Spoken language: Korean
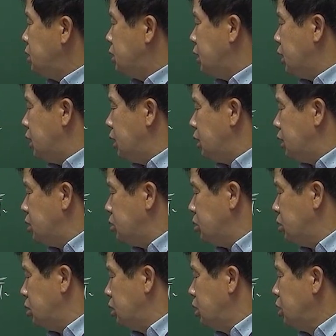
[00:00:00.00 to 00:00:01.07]
자,
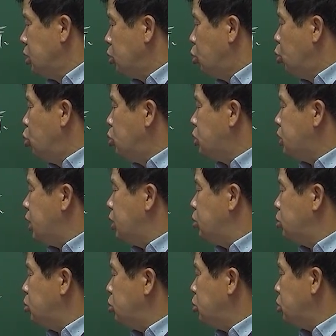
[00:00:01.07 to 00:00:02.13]
그래서 고온체
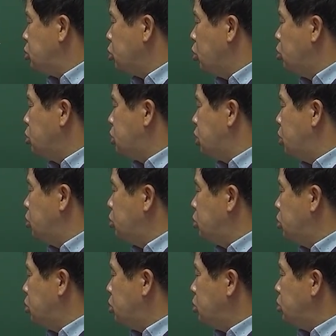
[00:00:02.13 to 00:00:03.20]
온도, 저온체
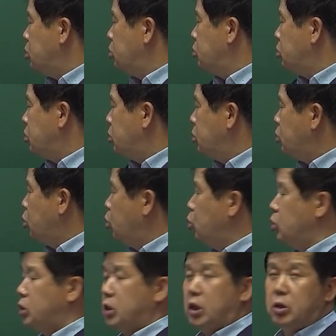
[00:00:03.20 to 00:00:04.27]
온도,
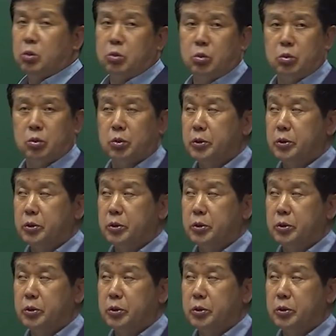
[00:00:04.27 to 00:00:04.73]
고온체 온도.